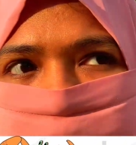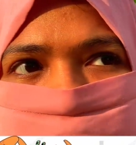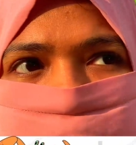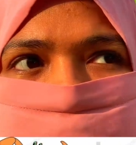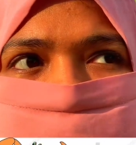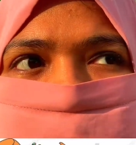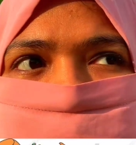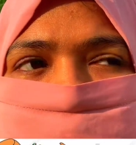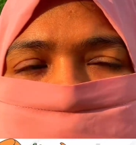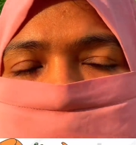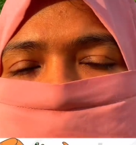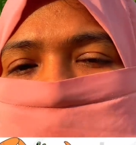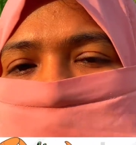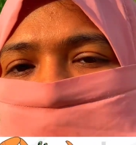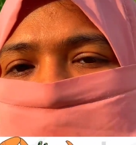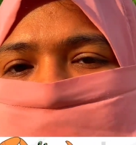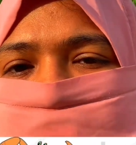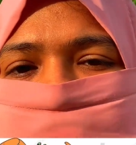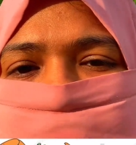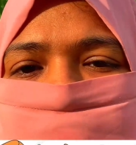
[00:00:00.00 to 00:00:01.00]
কি করবে
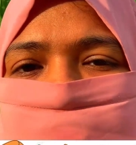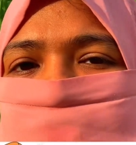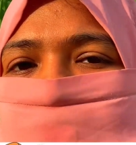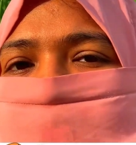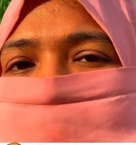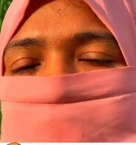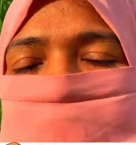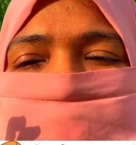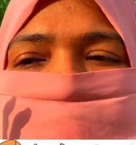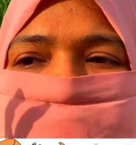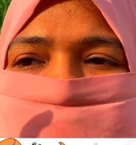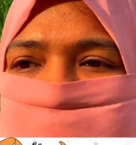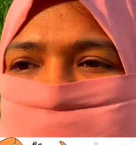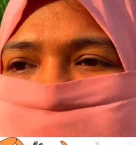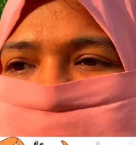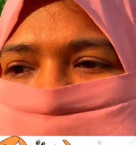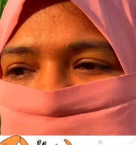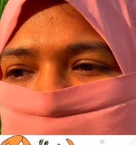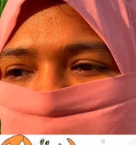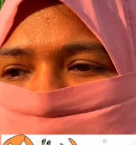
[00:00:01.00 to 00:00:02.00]
একটা যখন উপরে উঠতে
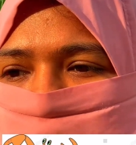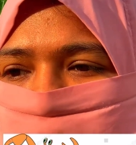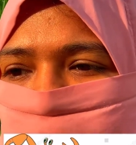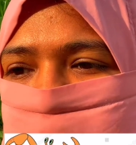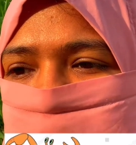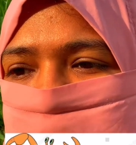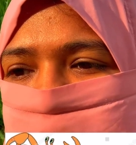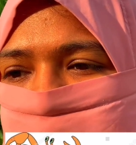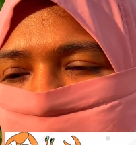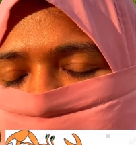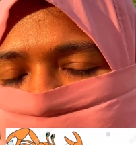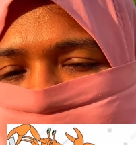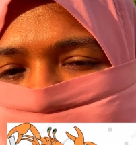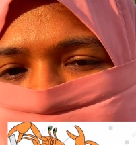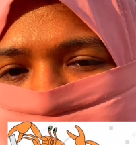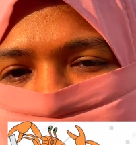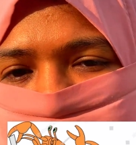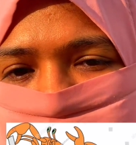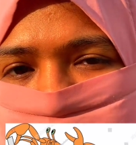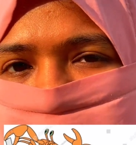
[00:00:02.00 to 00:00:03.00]
চায় তখন
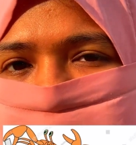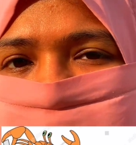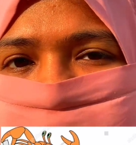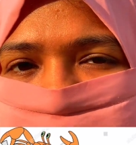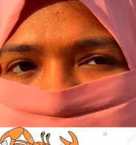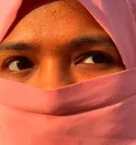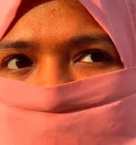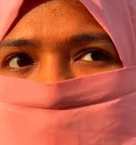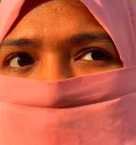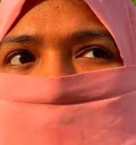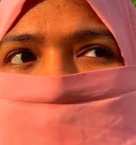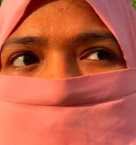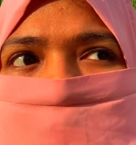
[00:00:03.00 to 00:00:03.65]
নিচ থেকে